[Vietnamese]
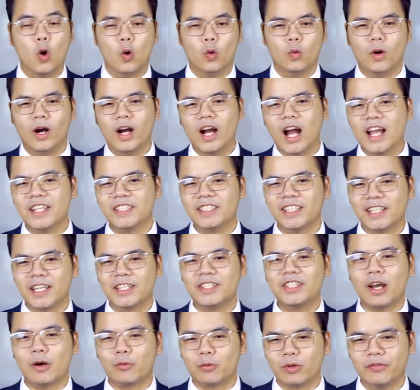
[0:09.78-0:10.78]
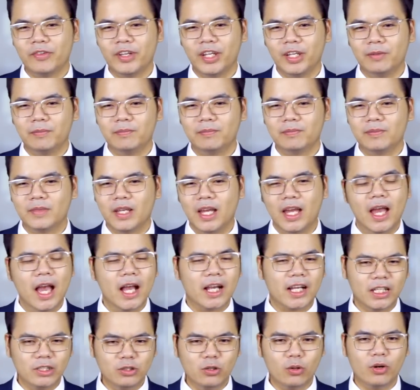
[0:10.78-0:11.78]
Quang Hải xin kính chào quý vị.
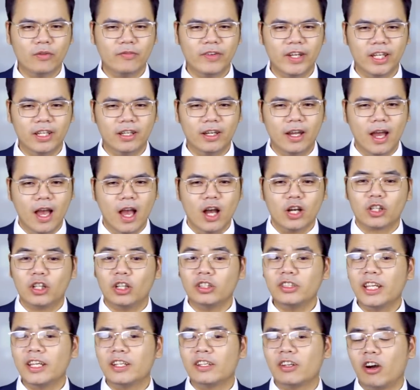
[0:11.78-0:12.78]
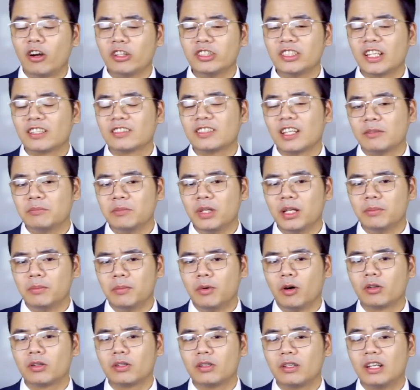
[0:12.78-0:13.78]
Kính thưa quý vị, có thể nói rằng tháng
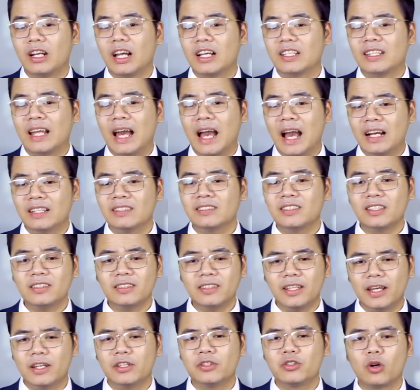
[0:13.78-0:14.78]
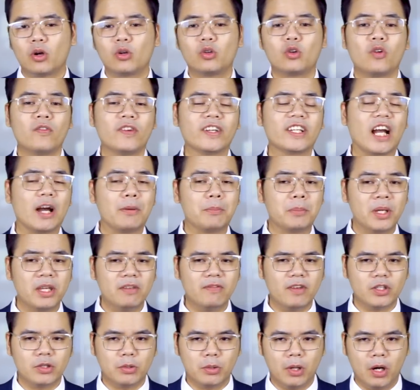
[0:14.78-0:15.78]
11 là tháng rất then chốt đối với cả Mỹ
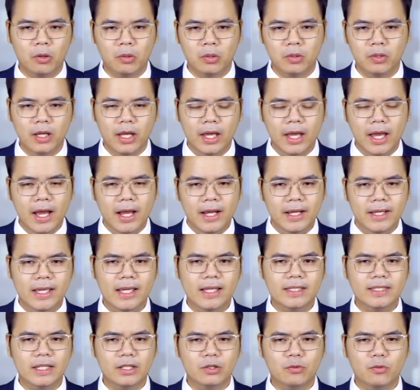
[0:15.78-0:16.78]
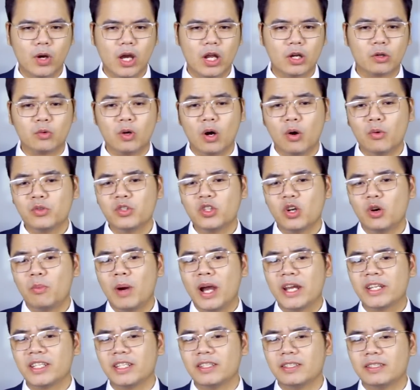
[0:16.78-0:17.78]
và châu Âu, khi chính quyền của ông Joe
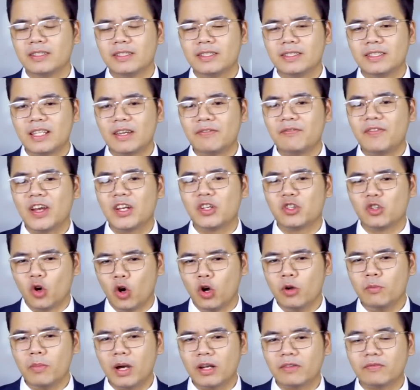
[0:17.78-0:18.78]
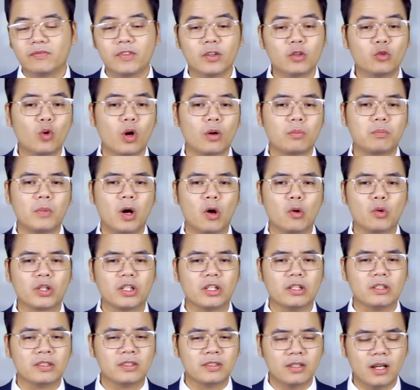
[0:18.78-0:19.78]
Biden sẽ phải đối mặt với cuộc bầu
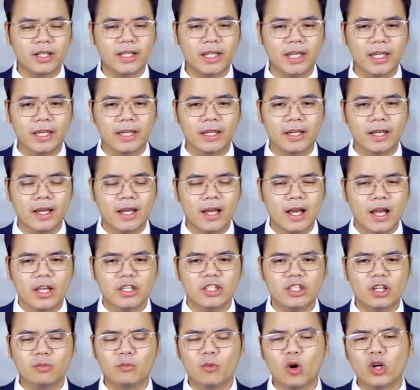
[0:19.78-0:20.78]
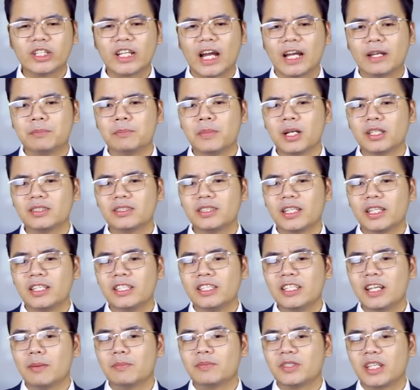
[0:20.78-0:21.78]
cử giữa kỳ trong bối cảnh mức tín
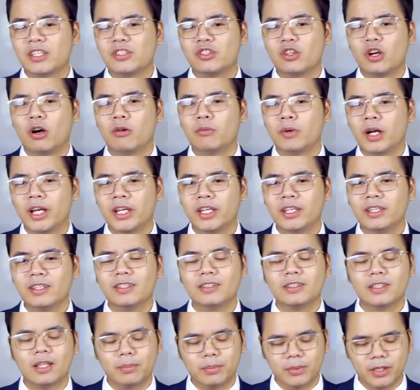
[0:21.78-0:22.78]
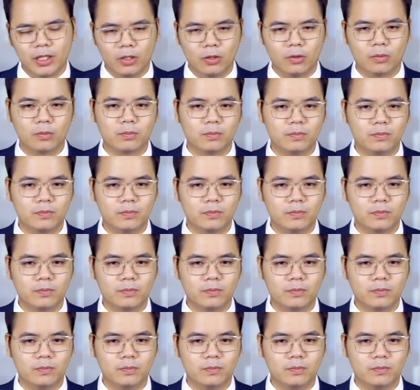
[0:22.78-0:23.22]
nhiệm dành cho ông ấy thấp kỷ lục.